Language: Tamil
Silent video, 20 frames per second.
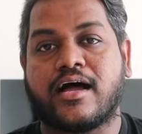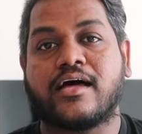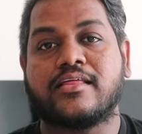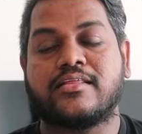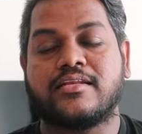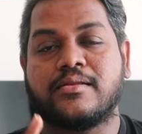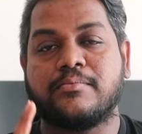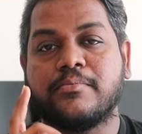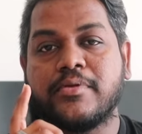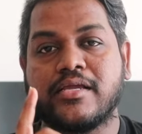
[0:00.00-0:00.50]

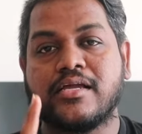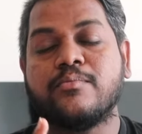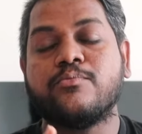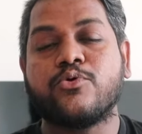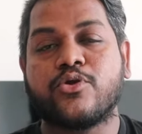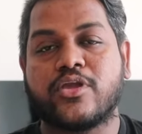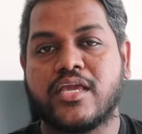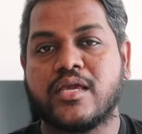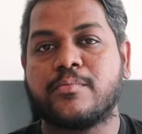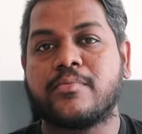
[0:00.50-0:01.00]
அதில் மிக
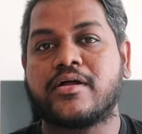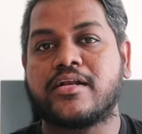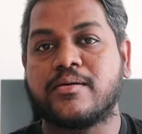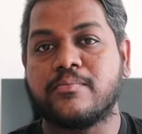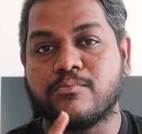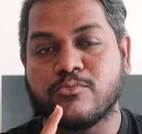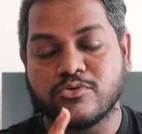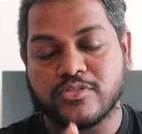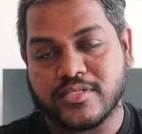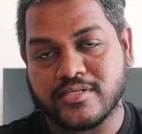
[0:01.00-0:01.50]
முக்கியமான
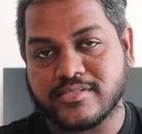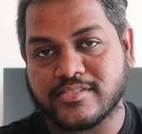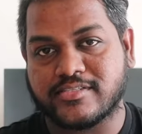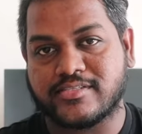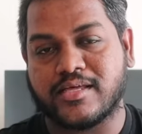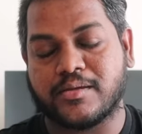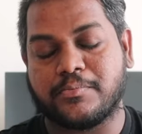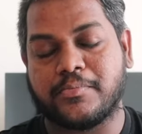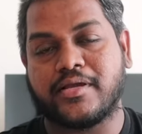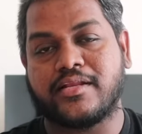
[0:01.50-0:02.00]
முதல்
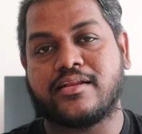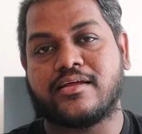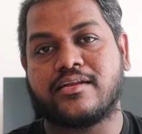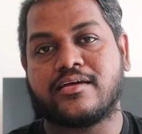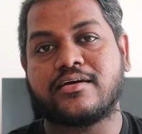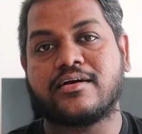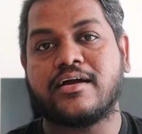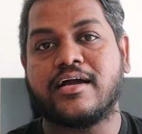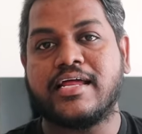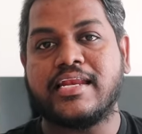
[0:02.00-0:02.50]
ஸ்டெப்
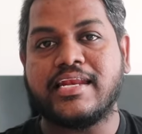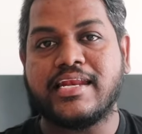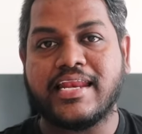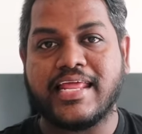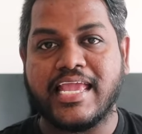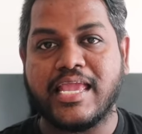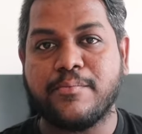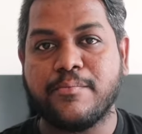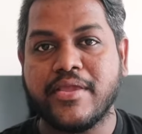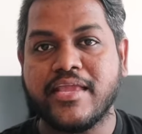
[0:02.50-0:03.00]
என்னென்னா
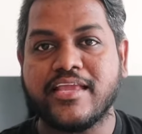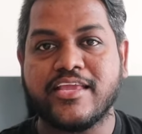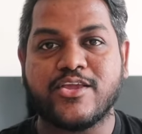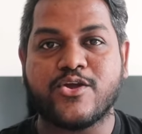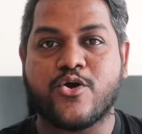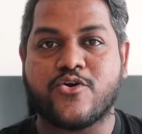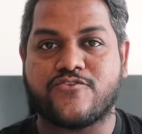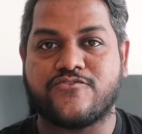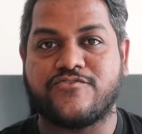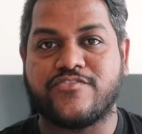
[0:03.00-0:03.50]
நேமிங்
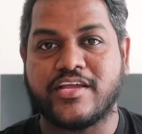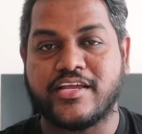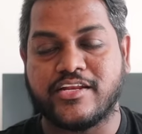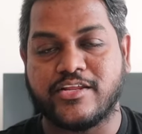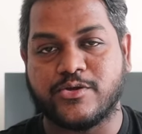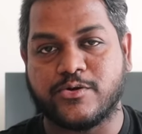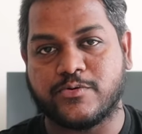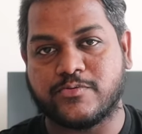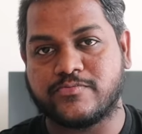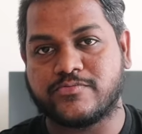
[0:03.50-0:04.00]
யோர்
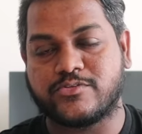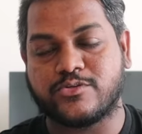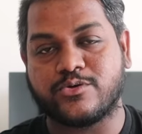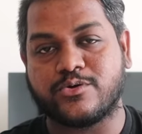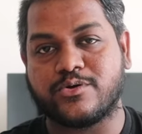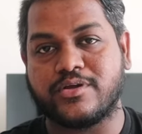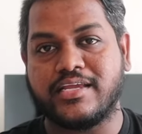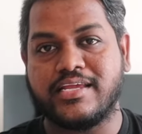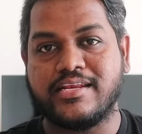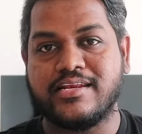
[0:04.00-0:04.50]
வீடியோ ஸோ
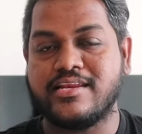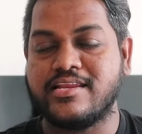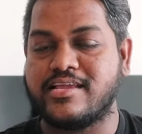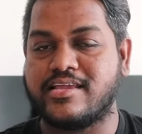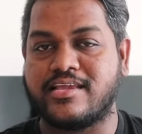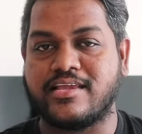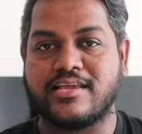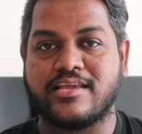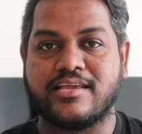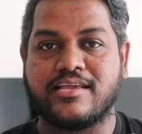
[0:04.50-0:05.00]

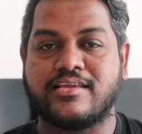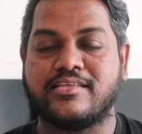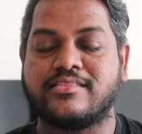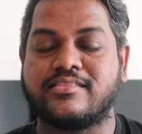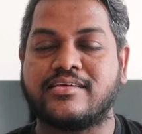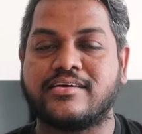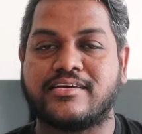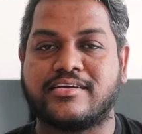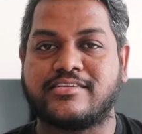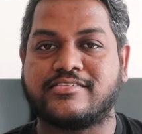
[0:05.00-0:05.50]
இன்றைக்கி
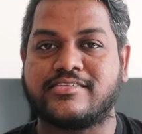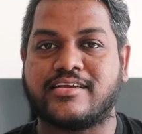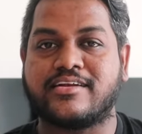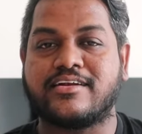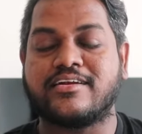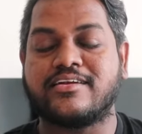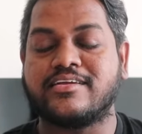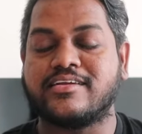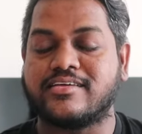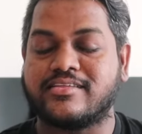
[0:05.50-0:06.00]
இந்த
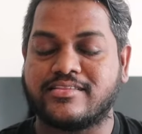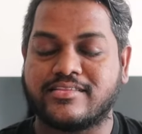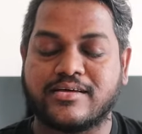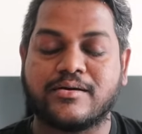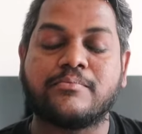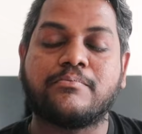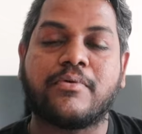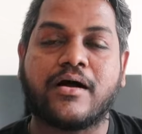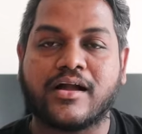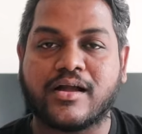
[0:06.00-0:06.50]
சேனல் நீங்கள்
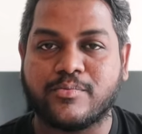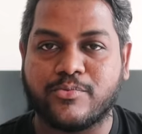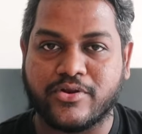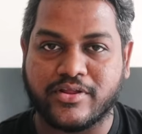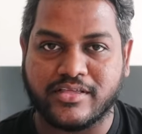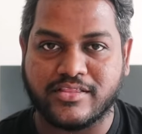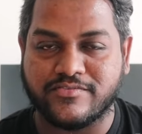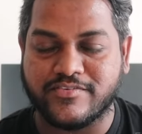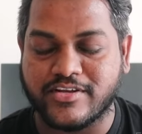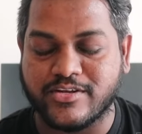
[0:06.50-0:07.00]
தான் பார்க்க
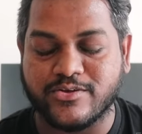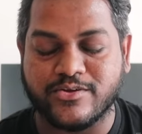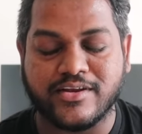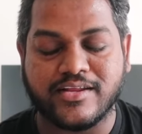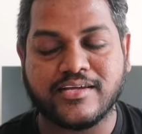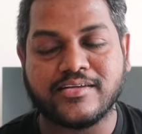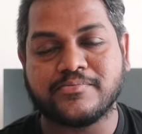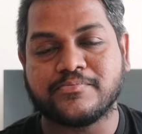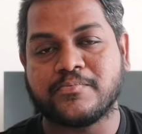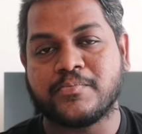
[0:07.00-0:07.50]
போகிறீங்க இந்த
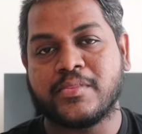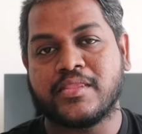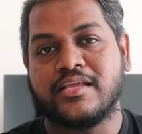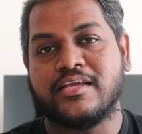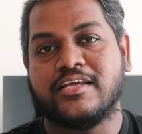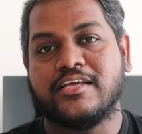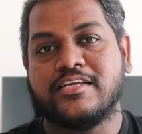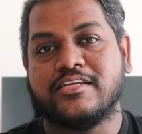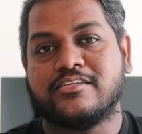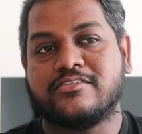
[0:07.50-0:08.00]
வீடியோவில்
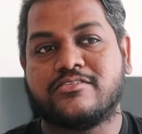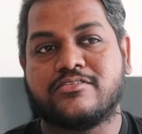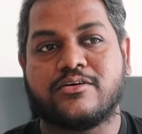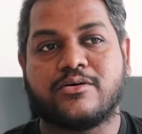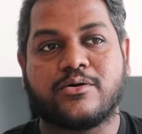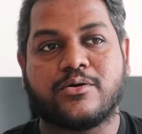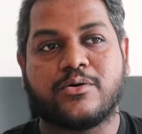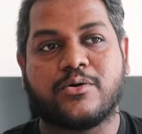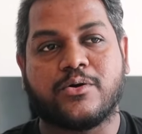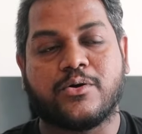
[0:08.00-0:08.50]
ஸோ
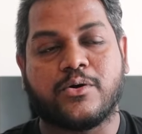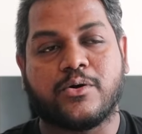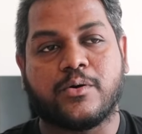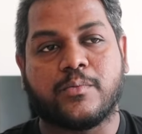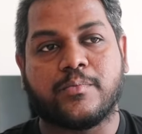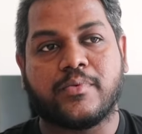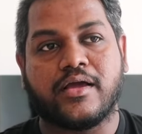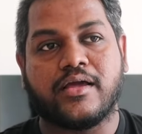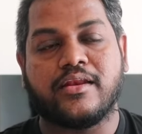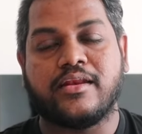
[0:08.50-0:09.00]

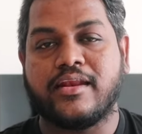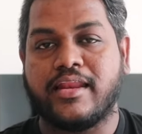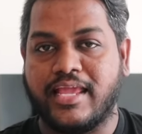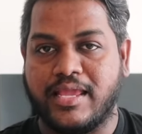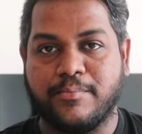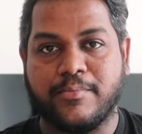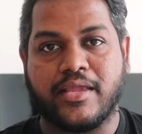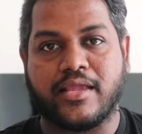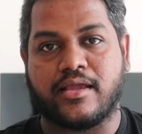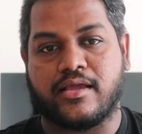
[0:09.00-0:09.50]

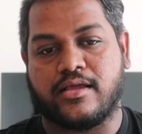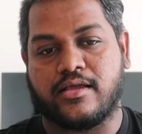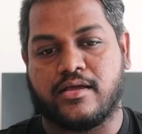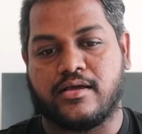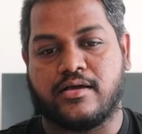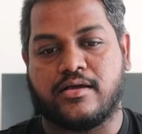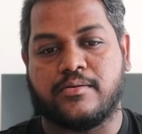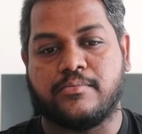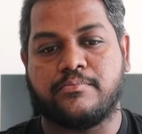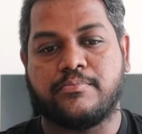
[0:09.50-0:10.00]
நேமிங்
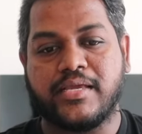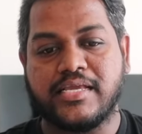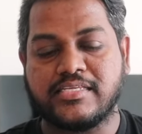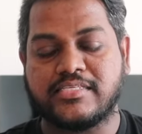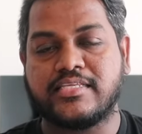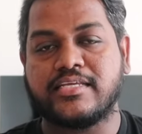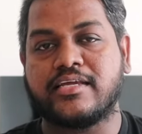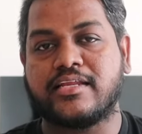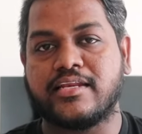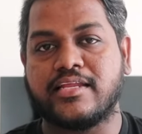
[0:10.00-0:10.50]

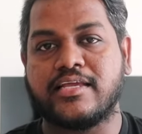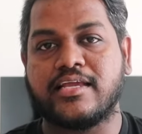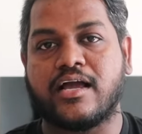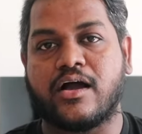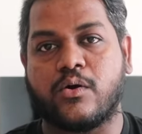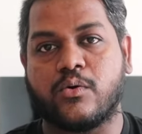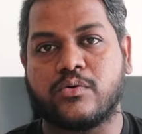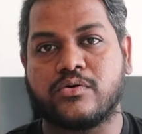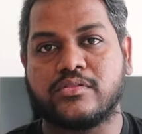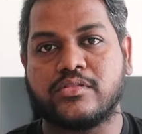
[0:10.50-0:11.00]
பேசிக்லி
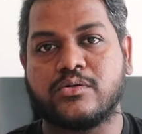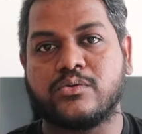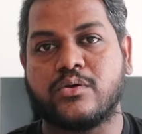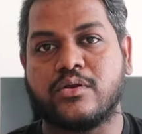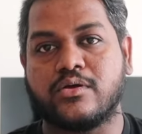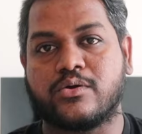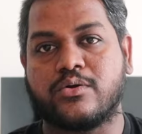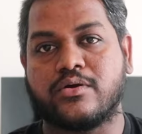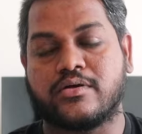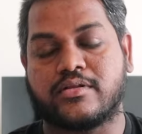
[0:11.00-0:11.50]
அவங்க வந்து
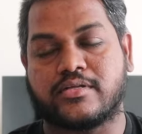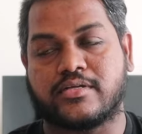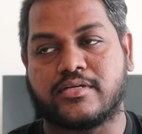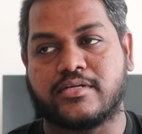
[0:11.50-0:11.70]
உங்களுக்கு